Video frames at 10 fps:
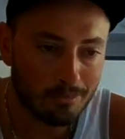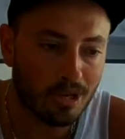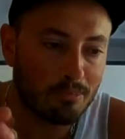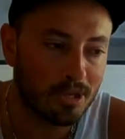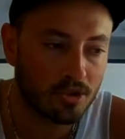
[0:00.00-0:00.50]
pour
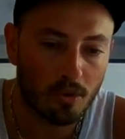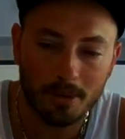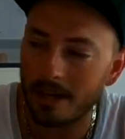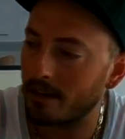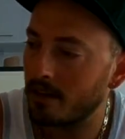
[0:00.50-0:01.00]
aller pêcher en
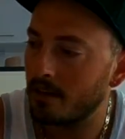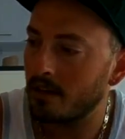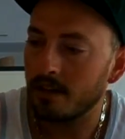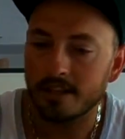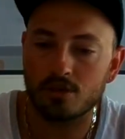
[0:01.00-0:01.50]
mer,
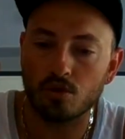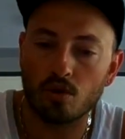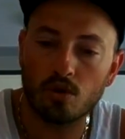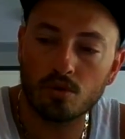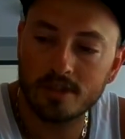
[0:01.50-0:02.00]
qui
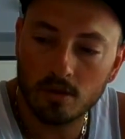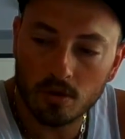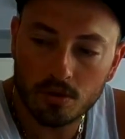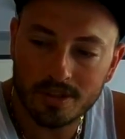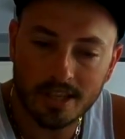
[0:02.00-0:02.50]
sont aussi
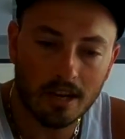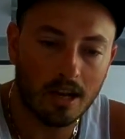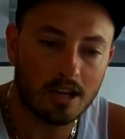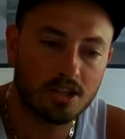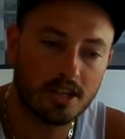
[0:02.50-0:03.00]
longues que
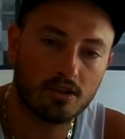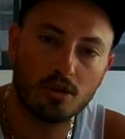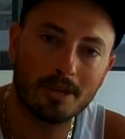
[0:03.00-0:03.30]
celle-là, je dirais